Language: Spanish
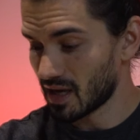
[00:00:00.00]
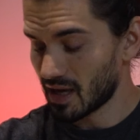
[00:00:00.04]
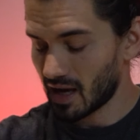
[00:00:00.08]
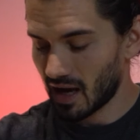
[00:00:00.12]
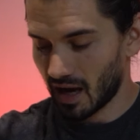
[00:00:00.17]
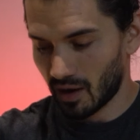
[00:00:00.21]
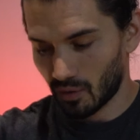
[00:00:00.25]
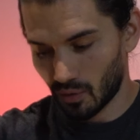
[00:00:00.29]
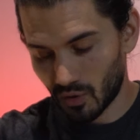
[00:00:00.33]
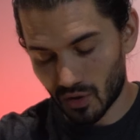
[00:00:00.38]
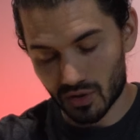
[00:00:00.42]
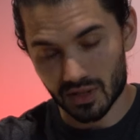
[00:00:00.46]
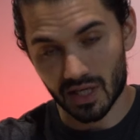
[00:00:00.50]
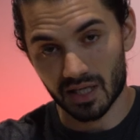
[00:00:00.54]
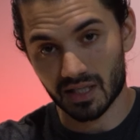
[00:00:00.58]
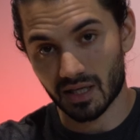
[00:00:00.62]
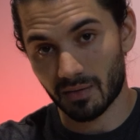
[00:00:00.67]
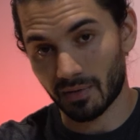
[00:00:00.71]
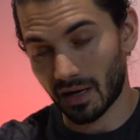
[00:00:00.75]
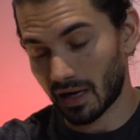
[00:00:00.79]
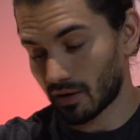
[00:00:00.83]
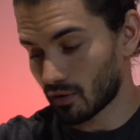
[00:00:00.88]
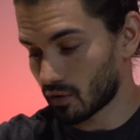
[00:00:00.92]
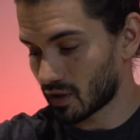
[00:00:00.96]
Algunos ya
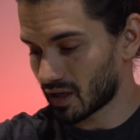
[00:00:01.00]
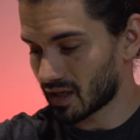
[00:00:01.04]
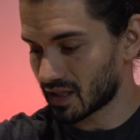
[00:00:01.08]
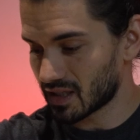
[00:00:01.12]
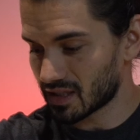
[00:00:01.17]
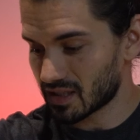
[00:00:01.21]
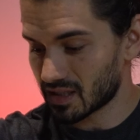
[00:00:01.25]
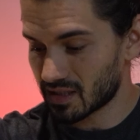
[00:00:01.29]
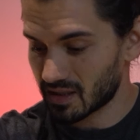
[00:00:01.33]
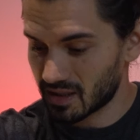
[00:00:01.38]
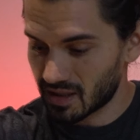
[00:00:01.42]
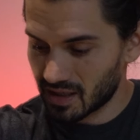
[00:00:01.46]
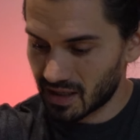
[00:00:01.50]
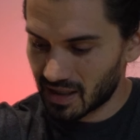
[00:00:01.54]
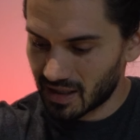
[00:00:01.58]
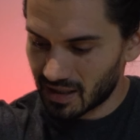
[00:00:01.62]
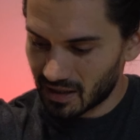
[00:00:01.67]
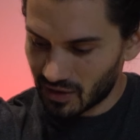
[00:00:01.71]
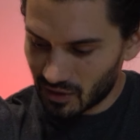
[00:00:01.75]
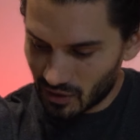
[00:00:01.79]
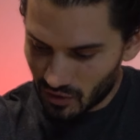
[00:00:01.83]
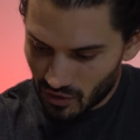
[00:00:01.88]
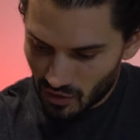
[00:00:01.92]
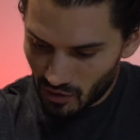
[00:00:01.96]
sabrán lo que es,
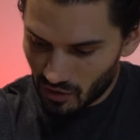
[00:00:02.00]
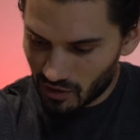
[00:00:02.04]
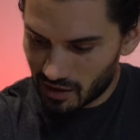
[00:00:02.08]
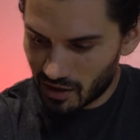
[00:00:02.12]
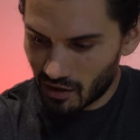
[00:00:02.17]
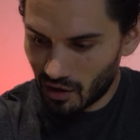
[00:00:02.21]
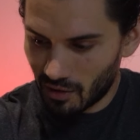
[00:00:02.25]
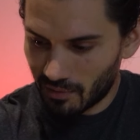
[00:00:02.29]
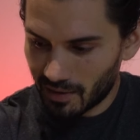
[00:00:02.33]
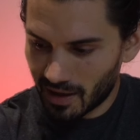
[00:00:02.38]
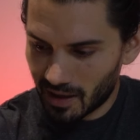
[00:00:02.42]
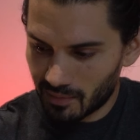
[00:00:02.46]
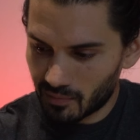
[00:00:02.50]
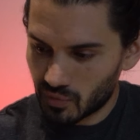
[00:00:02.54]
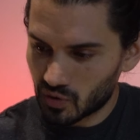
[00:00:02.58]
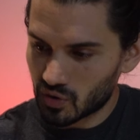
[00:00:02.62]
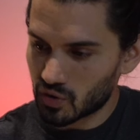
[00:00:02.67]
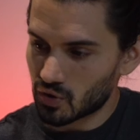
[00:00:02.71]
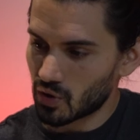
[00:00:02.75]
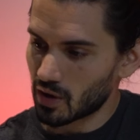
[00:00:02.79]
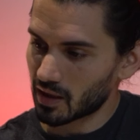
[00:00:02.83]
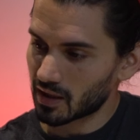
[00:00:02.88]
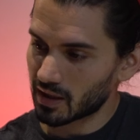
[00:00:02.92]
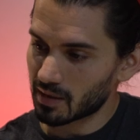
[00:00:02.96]
no quiero hablar
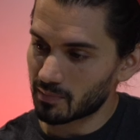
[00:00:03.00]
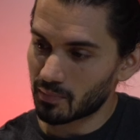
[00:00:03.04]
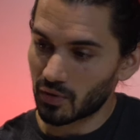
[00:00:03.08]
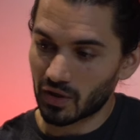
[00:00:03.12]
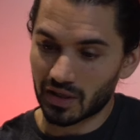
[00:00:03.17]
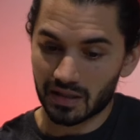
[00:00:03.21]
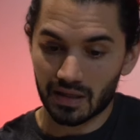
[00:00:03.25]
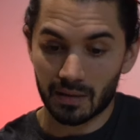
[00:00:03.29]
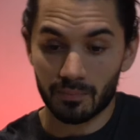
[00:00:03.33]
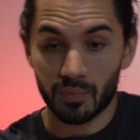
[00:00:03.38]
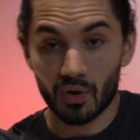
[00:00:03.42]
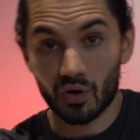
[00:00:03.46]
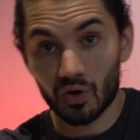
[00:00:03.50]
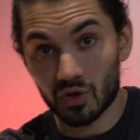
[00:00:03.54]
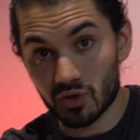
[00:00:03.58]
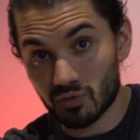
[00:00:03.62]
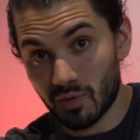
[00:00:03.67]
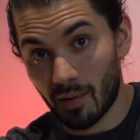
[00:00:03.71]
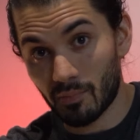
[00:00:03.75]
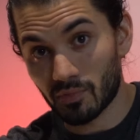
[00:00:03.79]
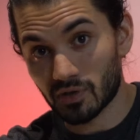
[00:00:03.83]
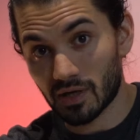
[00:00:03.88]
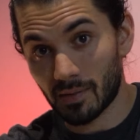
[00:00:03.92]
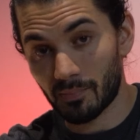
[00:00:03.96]
mucho aquí, porque tampoco los
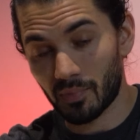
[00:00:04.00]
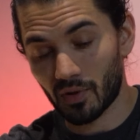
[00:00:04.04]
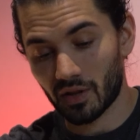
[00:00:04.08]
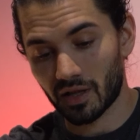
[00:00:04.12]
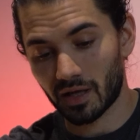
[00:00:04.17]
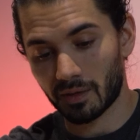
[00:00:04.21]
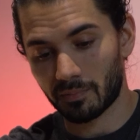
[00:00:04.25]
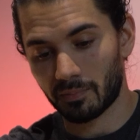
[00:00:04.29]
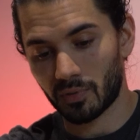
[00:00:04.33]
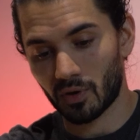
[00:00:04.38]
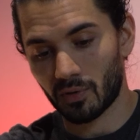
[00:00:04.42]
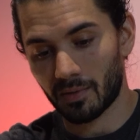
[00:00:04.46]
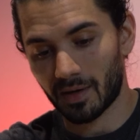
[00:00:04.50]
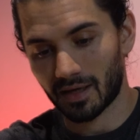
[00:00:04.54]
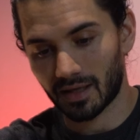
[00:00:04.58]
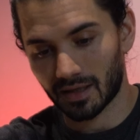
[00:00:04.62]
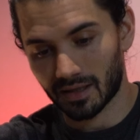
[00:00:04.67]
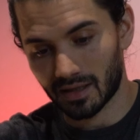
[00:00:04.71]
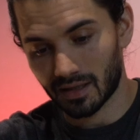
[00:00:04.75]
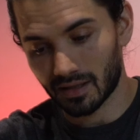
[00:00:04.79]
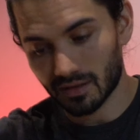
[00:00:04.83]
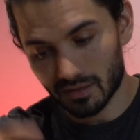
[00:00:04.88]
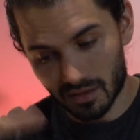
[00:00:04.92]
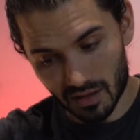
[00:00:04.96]
vamos a poder probar
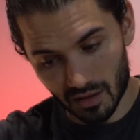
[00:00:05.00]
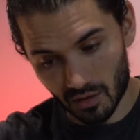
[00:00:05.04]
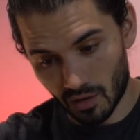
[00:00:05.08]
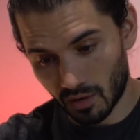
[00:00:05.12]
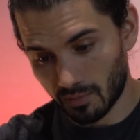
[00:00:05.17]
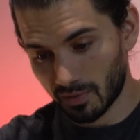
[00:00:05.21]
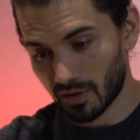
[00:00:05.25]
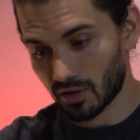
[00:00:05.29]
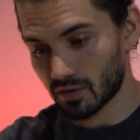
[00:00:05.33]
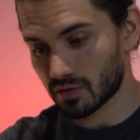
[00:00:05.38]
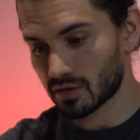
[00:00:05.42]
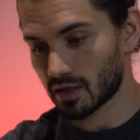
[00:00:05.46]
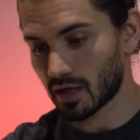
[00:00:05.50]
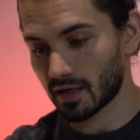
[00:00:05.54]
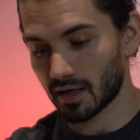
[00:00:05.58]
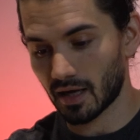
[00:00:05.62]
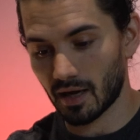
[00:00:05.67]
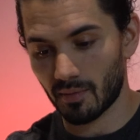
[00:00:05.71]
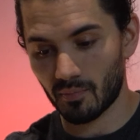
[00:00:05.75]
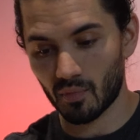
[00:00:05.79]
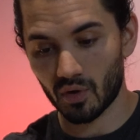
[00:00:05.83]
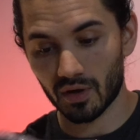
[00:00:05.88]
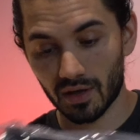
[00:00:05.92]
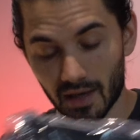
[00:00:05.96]
aquí, si no el vídeo
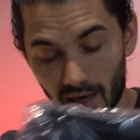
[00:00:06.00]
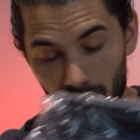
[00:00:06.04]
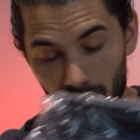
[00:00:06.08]
sería muy